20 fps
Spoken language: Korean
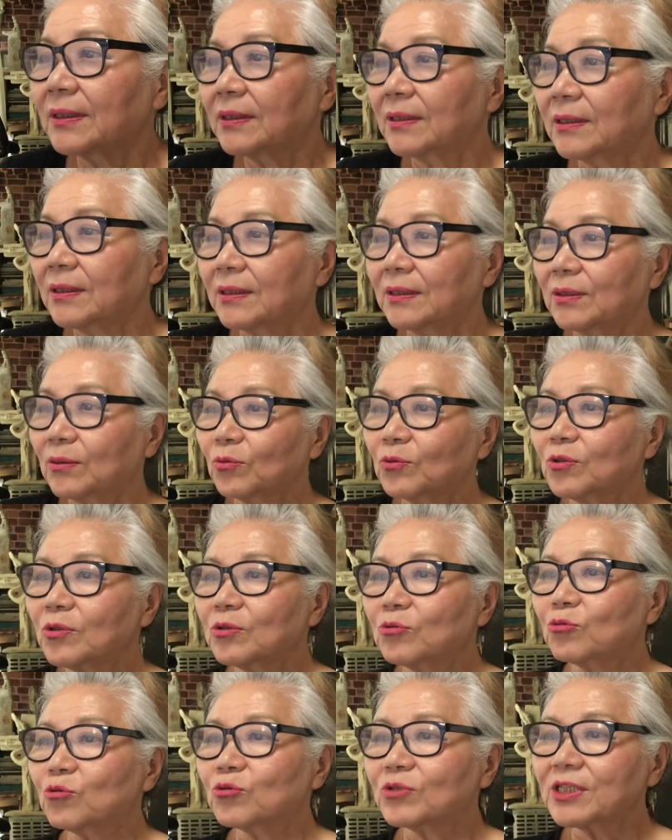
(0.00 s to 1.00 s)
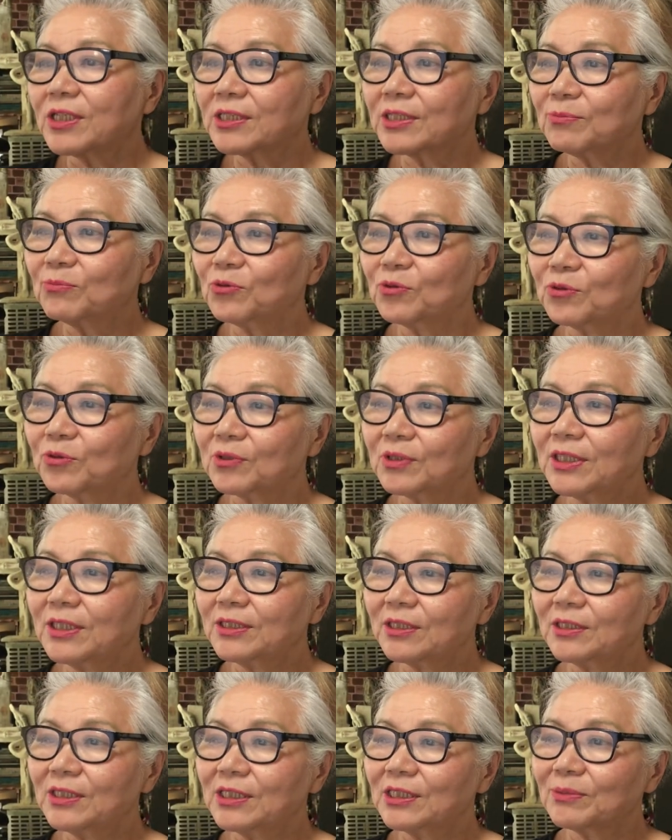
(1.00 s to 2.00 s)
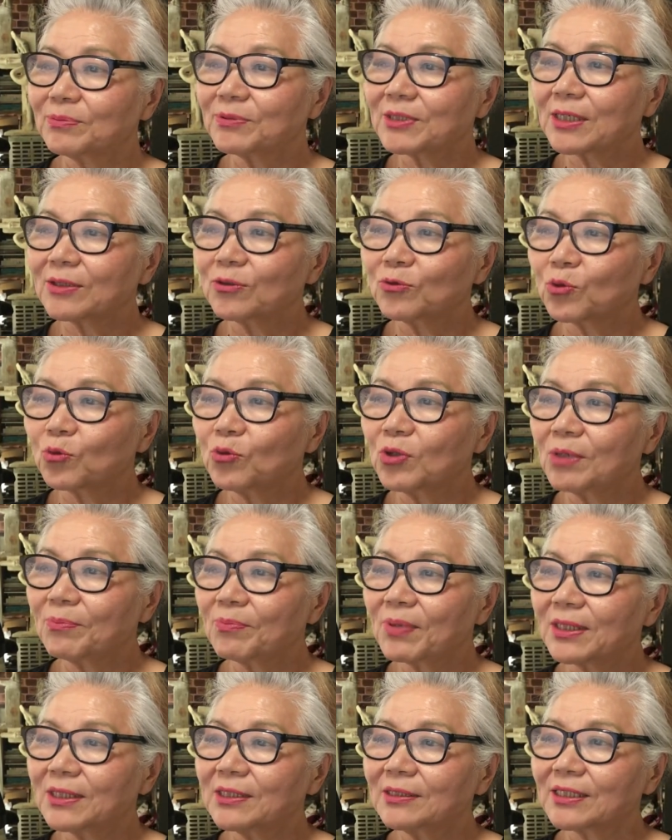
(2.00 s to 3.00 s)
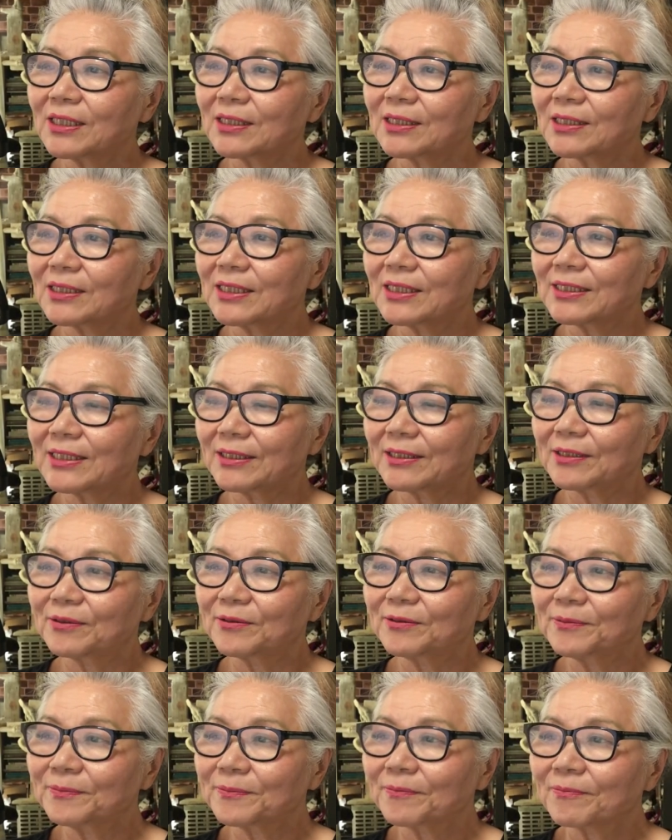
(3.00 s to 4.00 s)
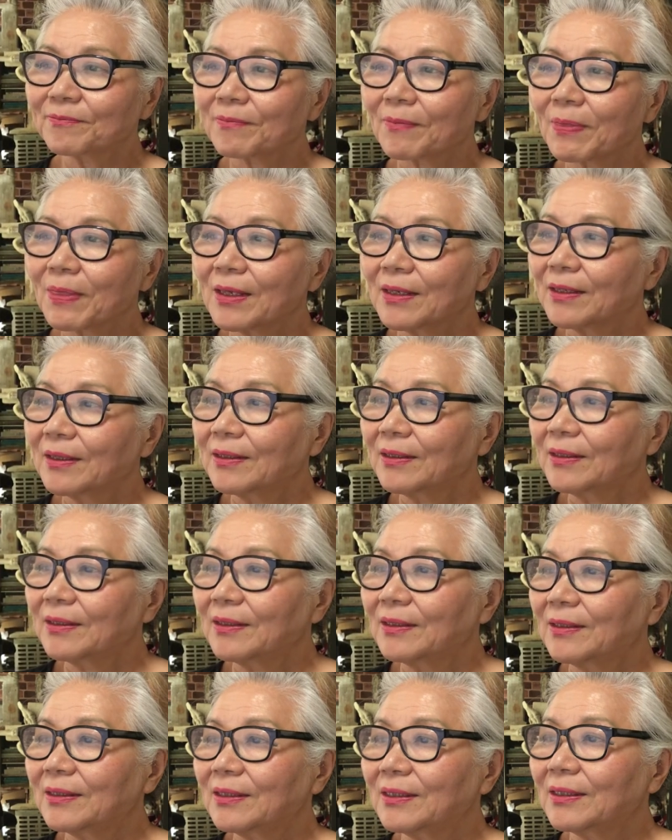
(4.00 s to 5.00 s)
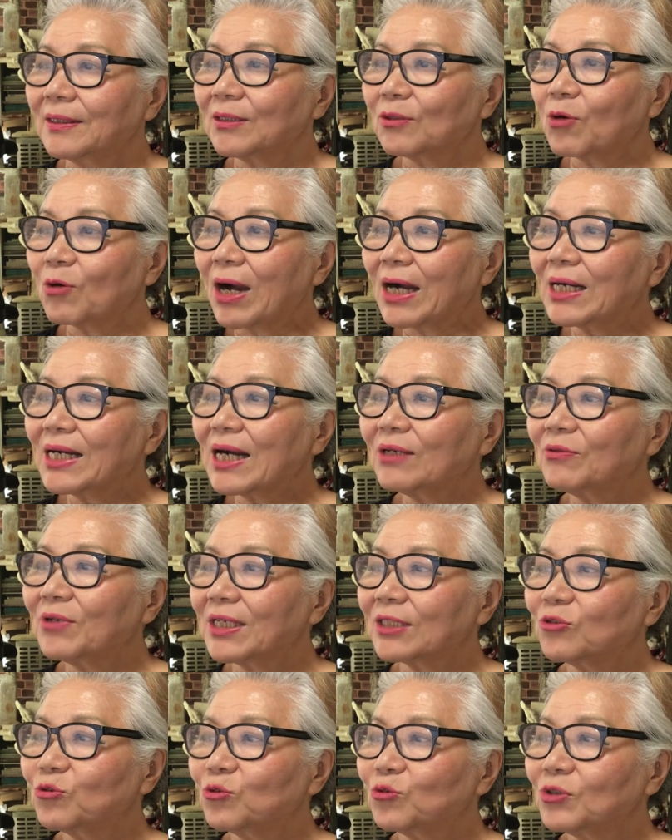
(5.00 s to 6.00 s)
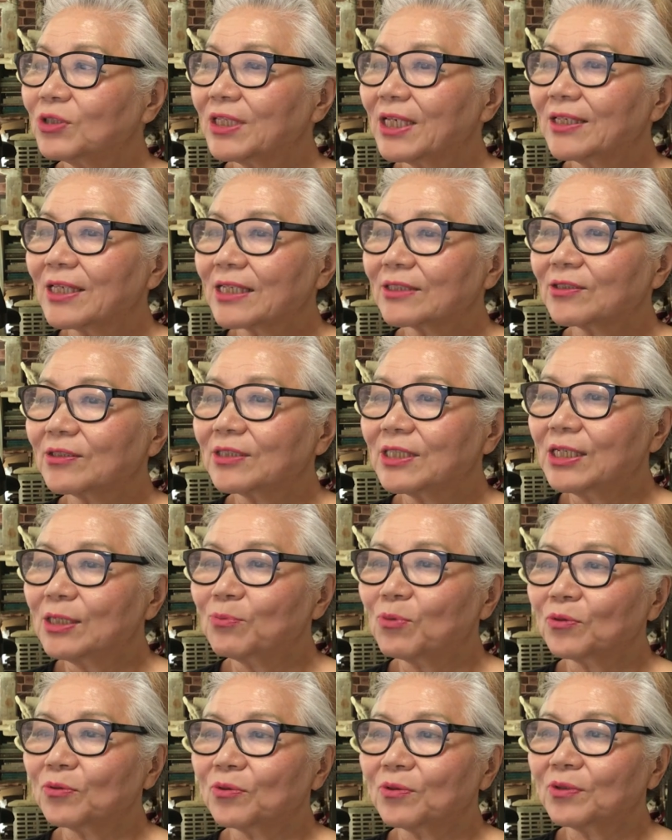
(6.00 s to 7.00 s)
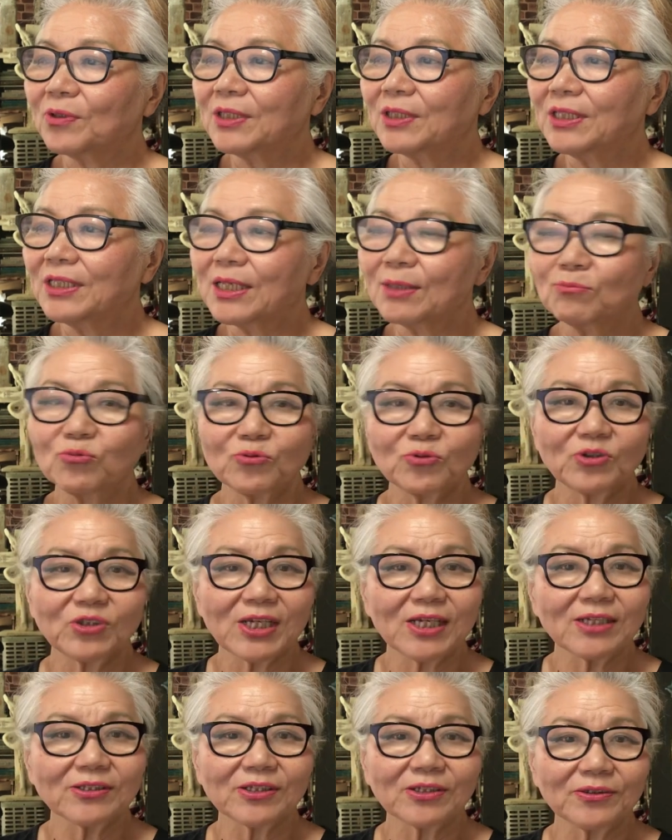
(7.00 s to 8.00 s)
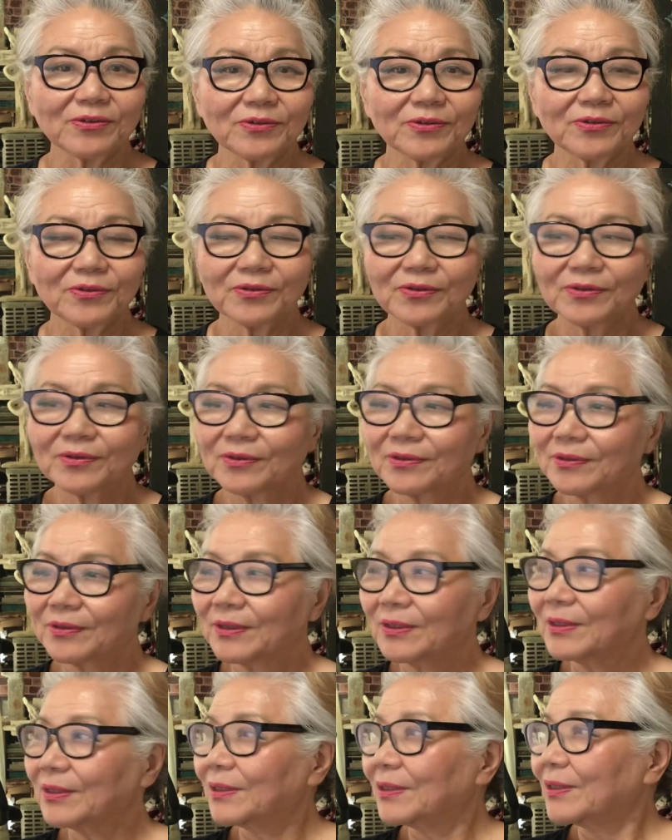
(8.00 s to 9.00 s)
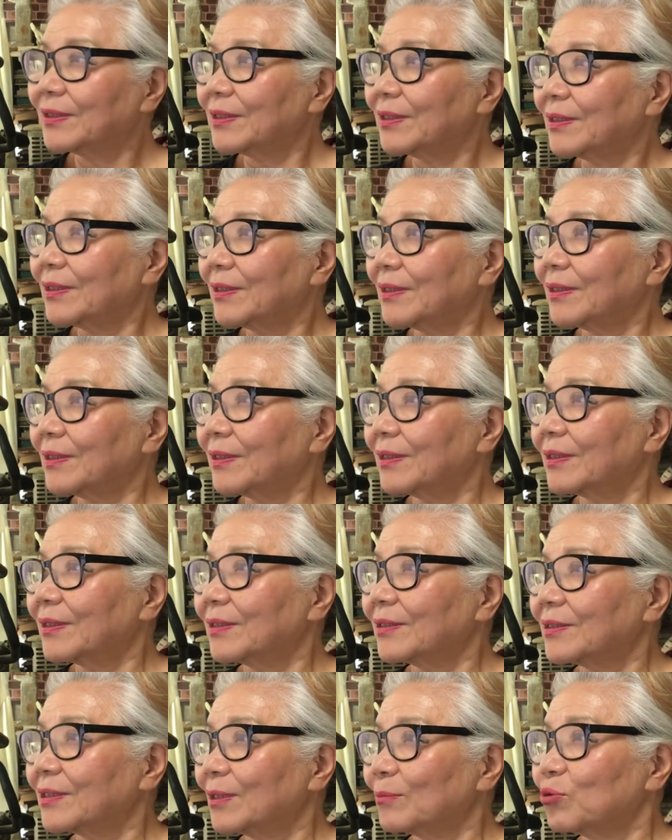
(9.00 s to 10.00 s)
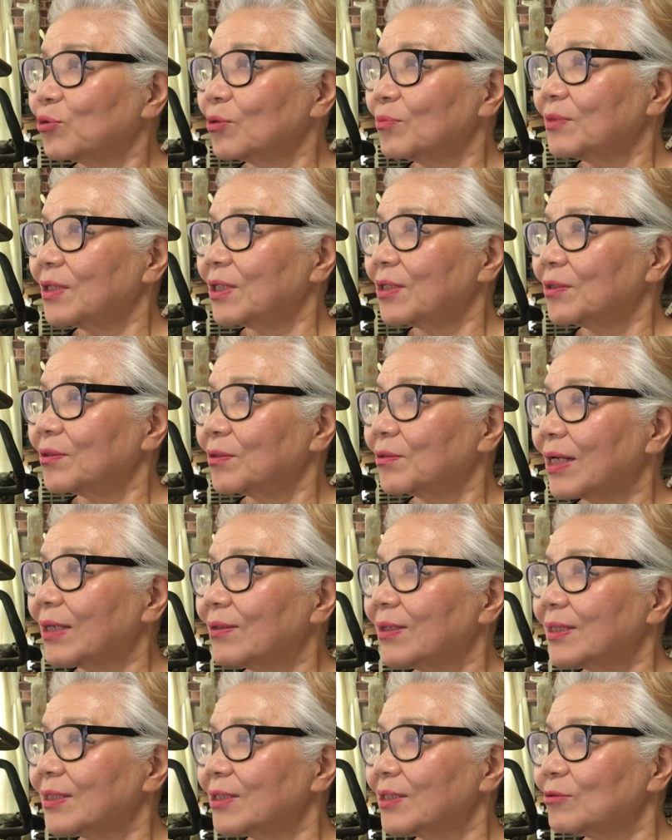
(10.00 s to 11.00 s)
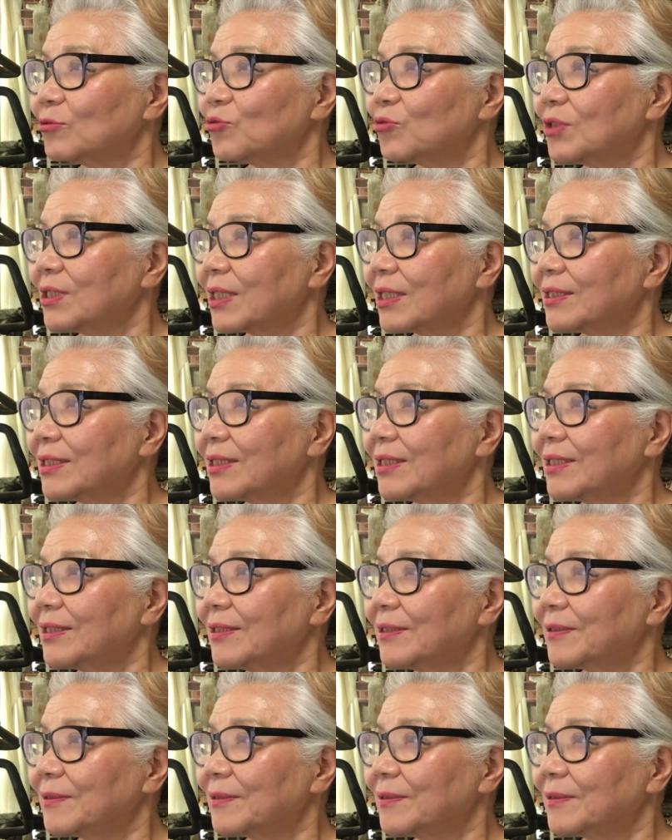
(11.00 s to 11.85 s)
예, 오늘 국제신문 2024년도 5월 8일자 기사네요. 예, 관광객 줄이기에 나선 일본 이게 최선 아, 참 부럽네요. 관광객을 줄이다니.